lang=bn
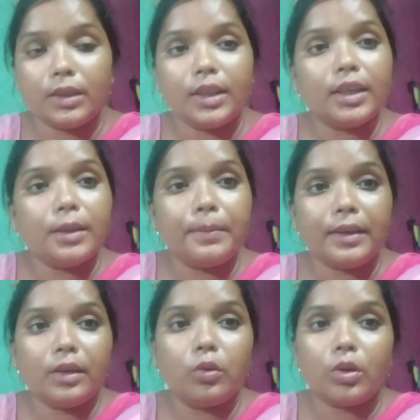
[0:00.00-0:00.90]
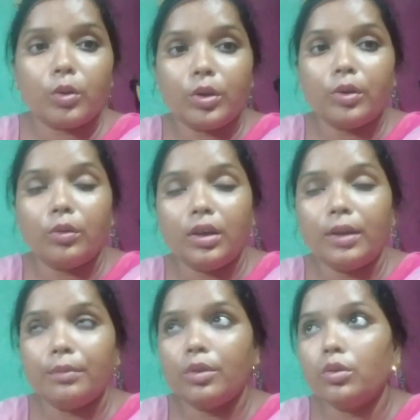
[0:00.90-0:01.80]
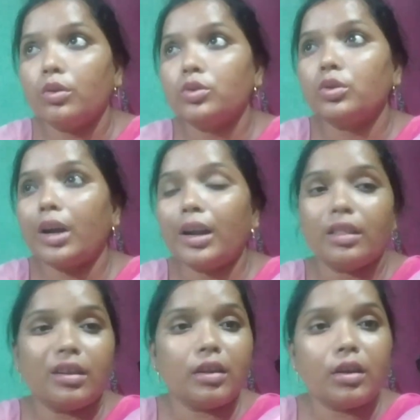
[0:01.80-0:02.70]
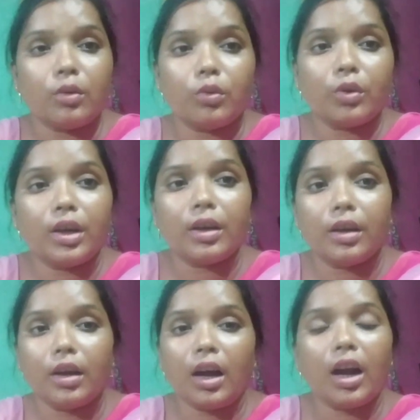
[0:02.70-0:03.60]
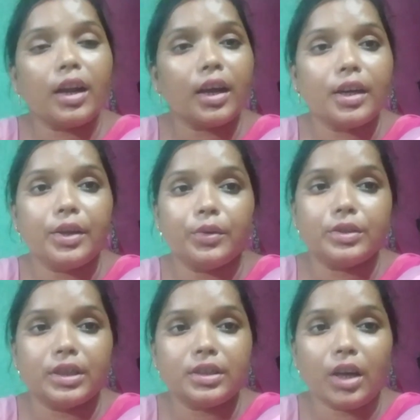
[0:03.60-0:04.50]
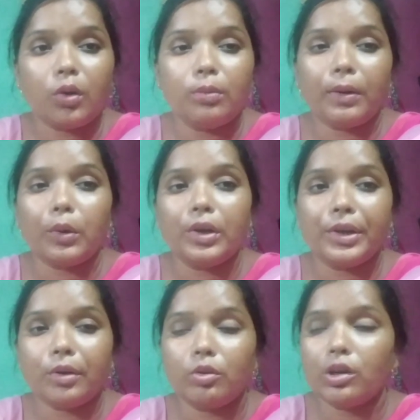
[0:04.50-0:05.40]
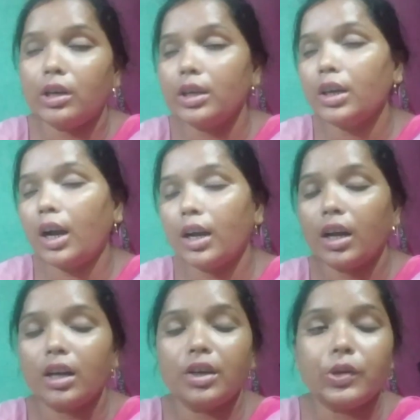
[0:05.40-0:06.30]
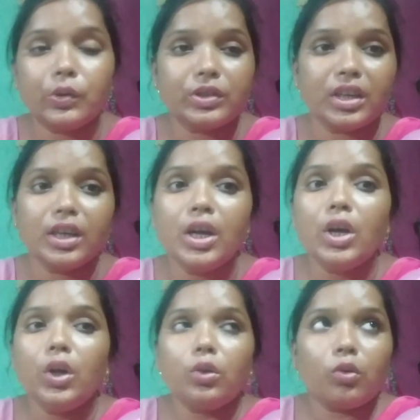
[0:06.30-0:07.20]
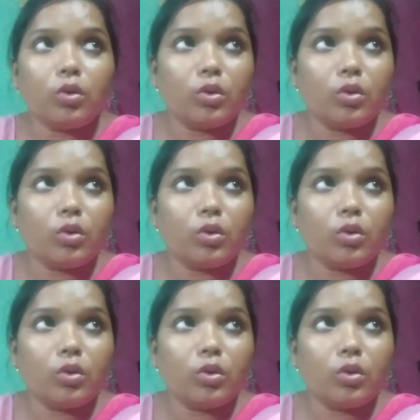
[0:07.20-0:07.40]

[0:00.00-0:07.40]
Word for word: দেখতে পেলে ঘোরাঘুরি করলাম তো সারাদিনে না অনেক খাটাঘাটনি হয়ে যায় ছাগল পাগল এটা ওটা নিয়ে খাটাঘাটনি হয়ে যায় তো